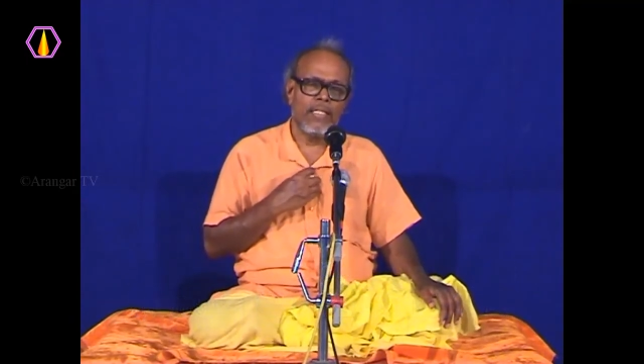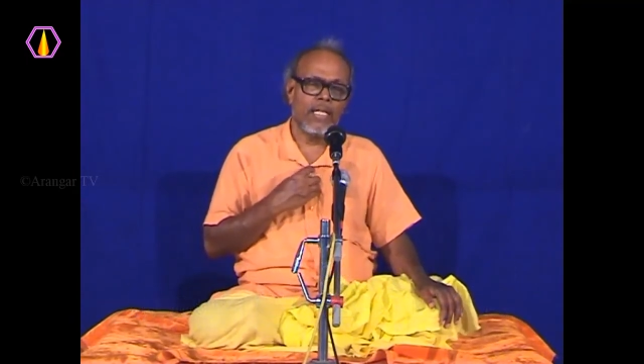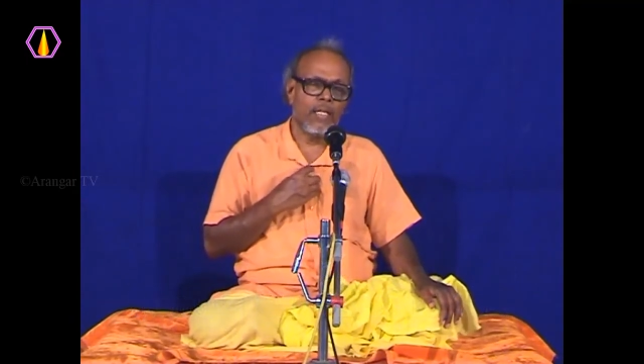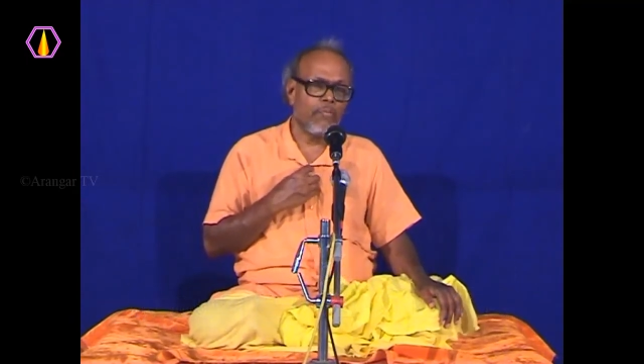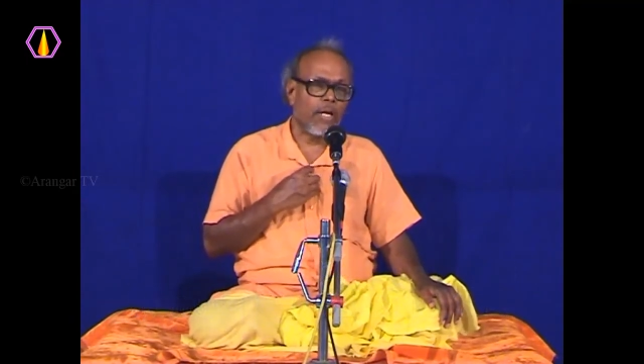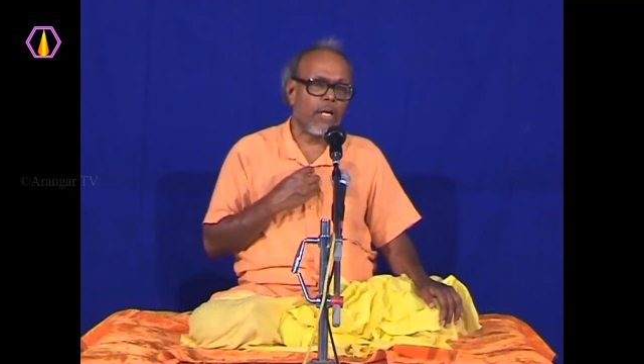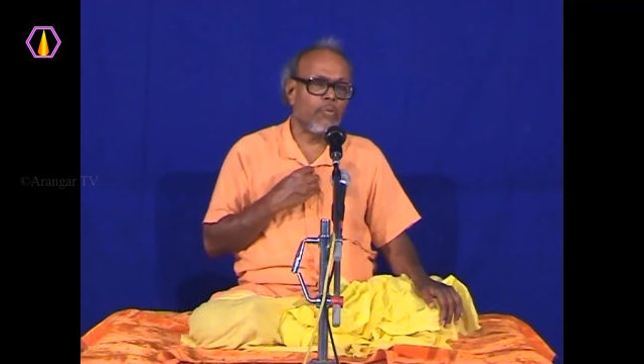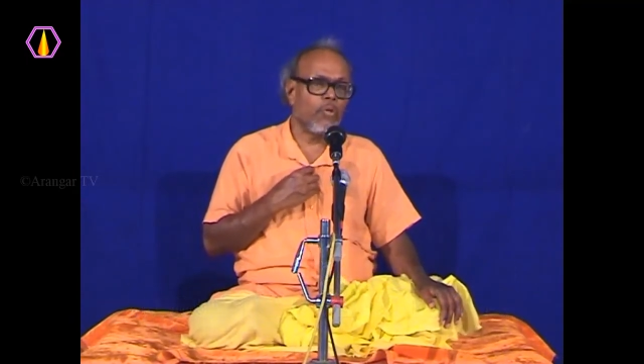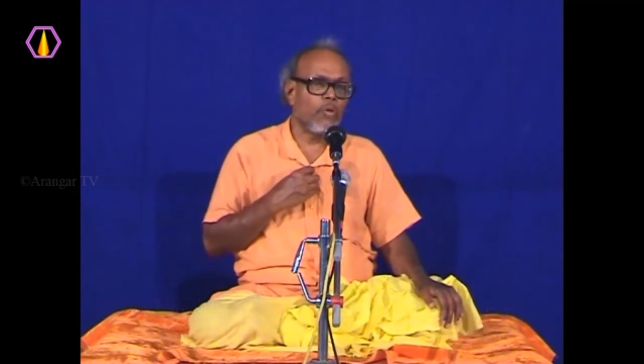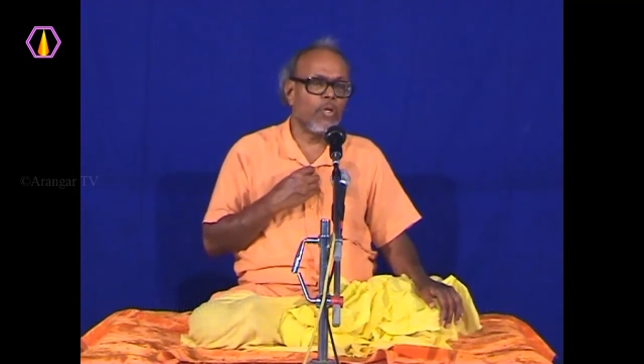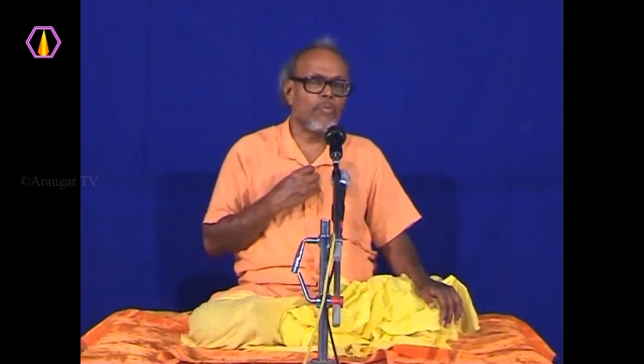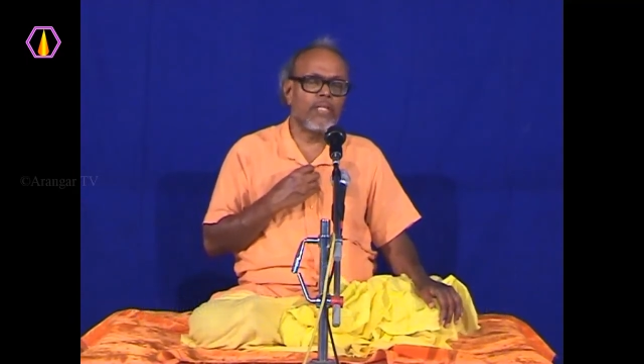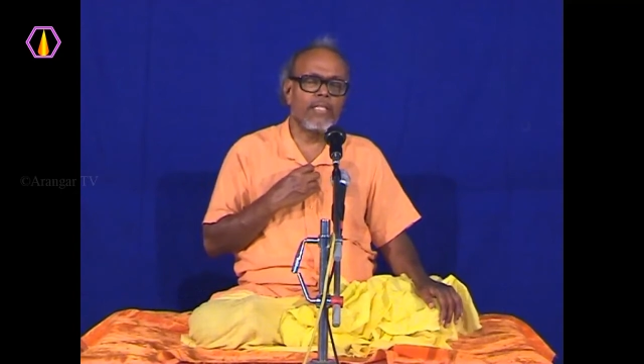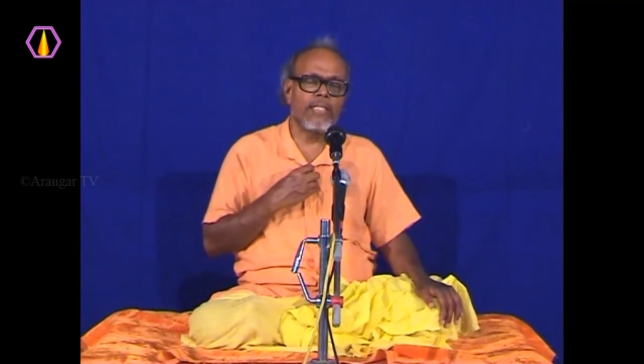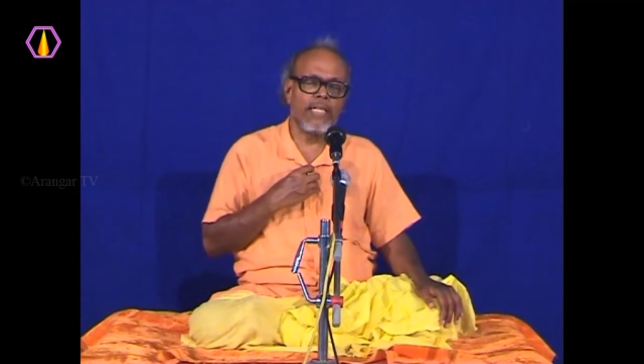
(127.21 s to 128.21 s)
என் மனைவியோடு
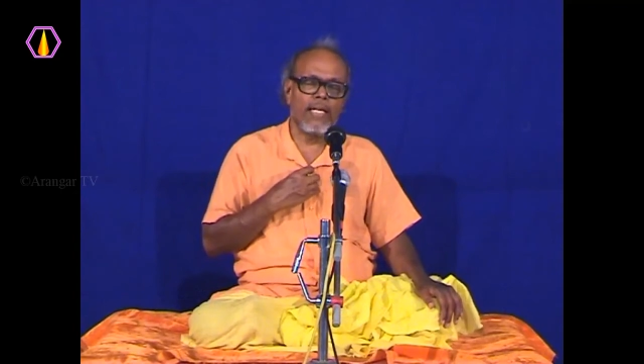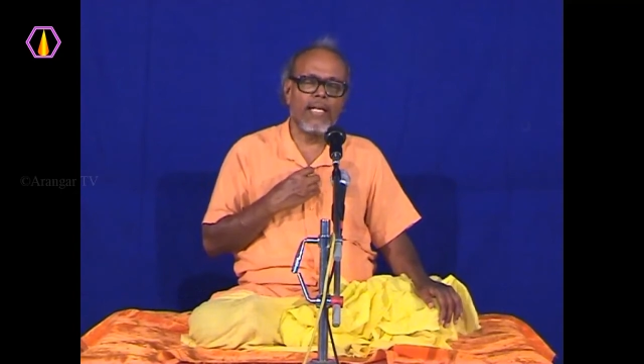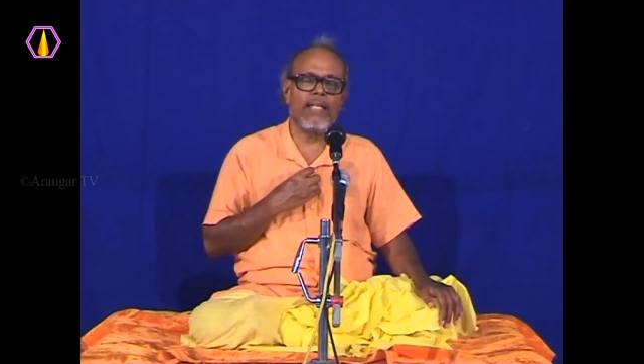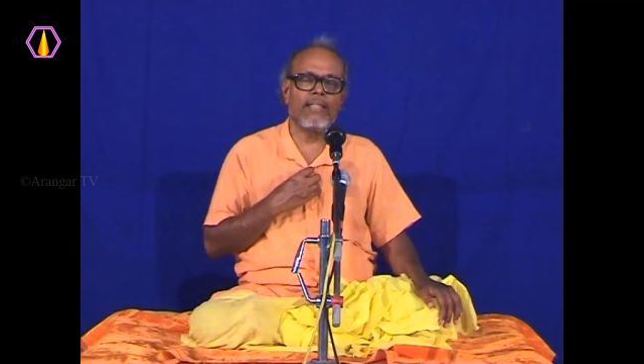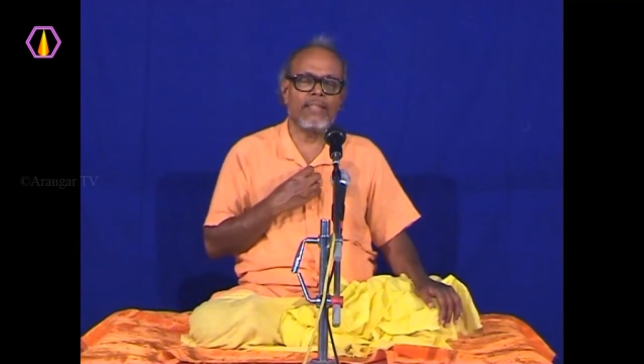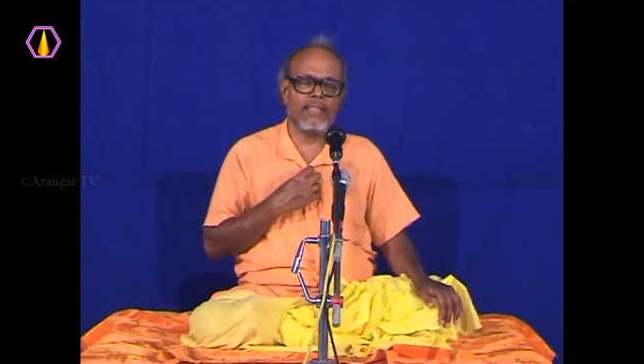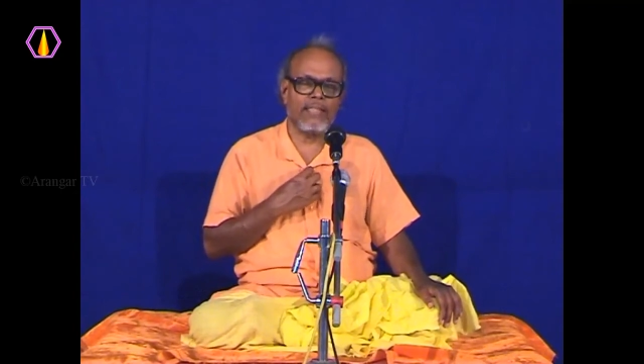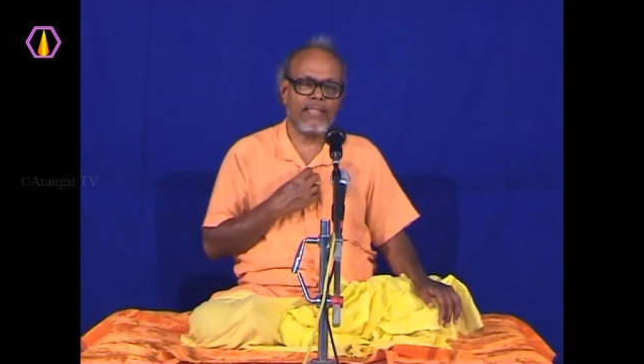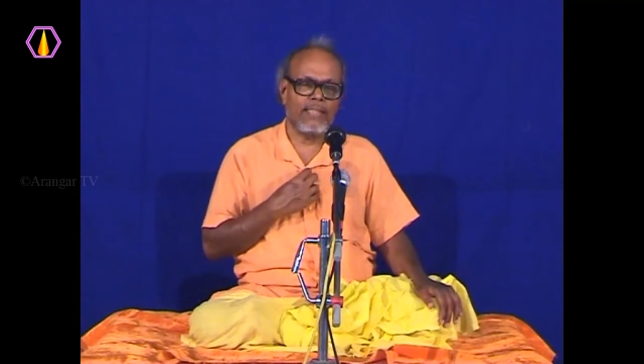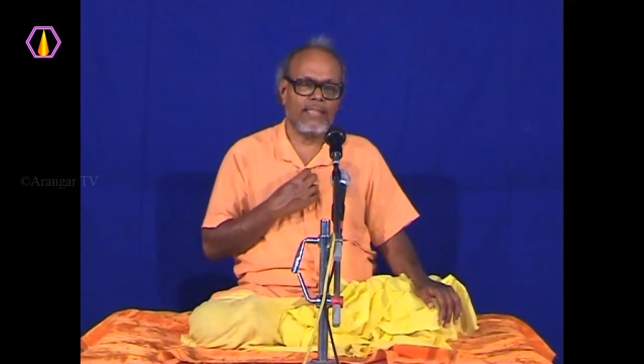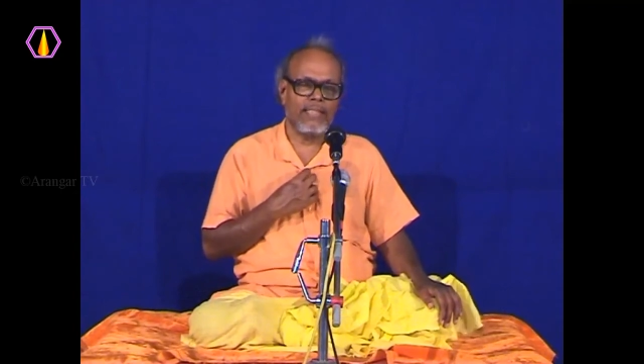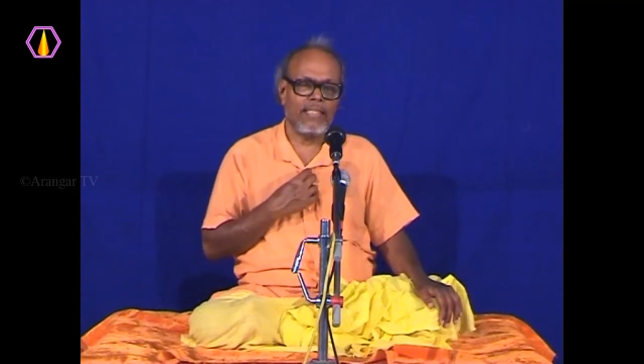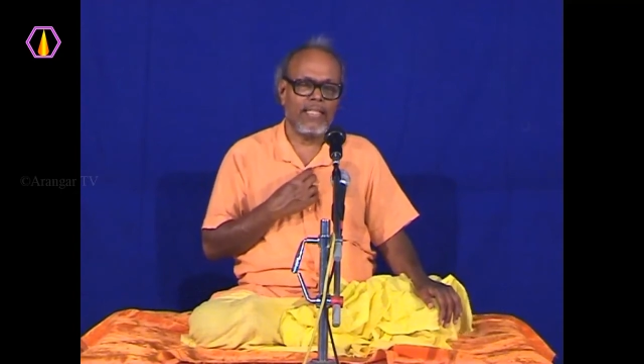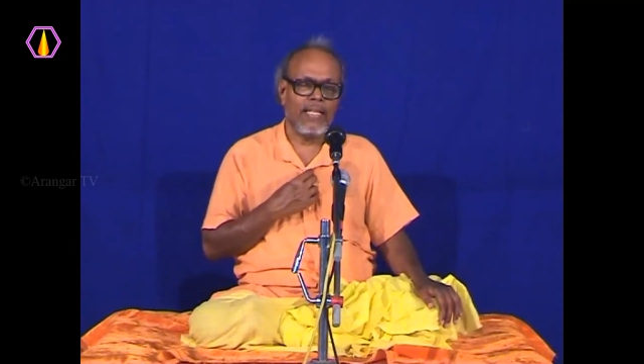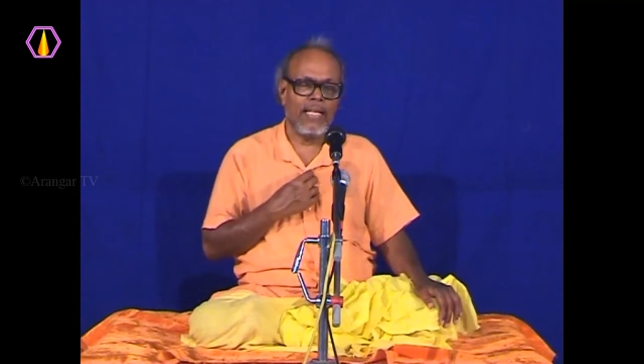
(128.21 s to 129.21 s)
மட்டும் இல்லாது
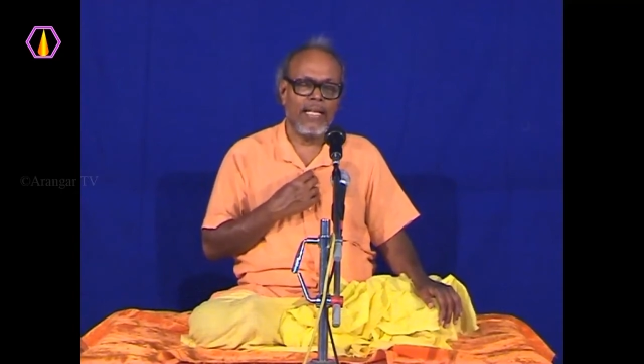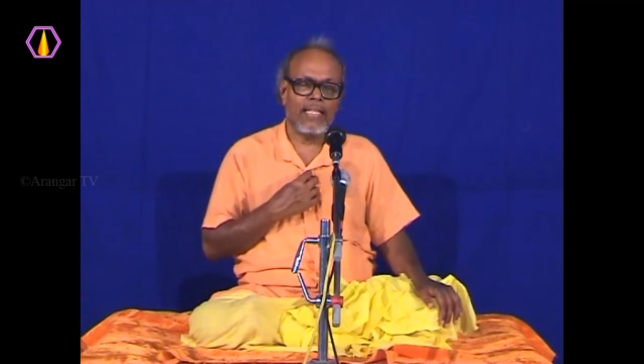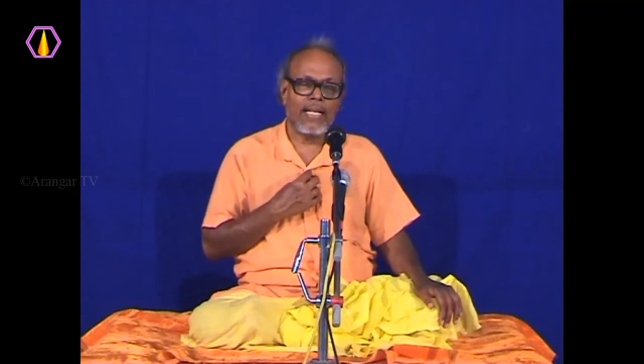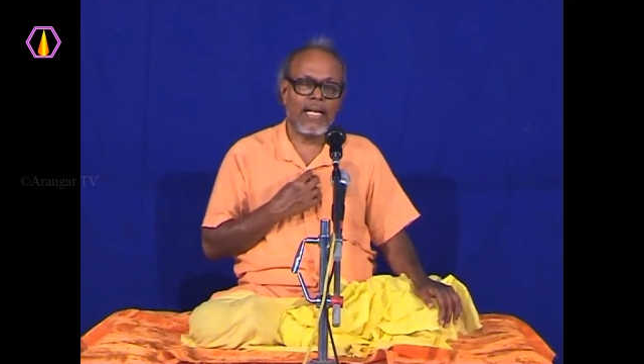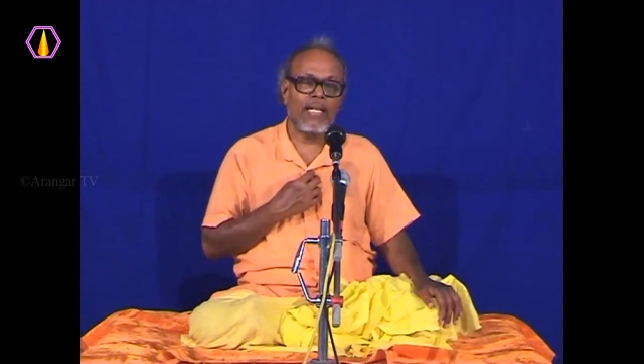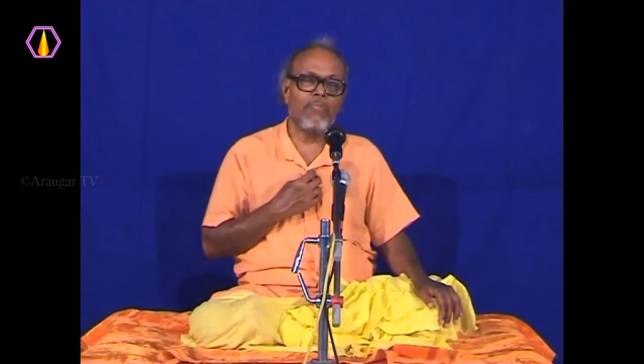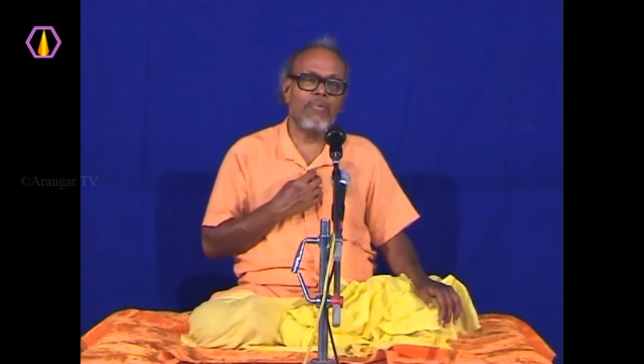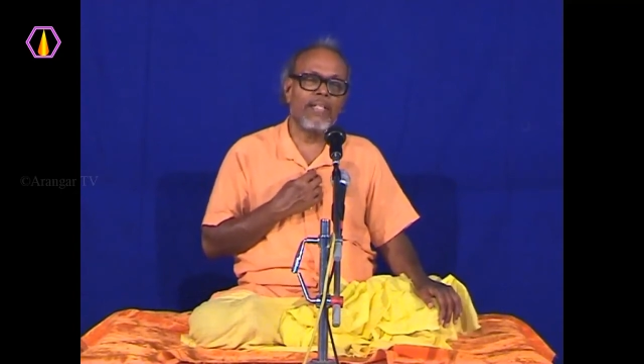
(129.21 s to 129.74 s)
கண்ட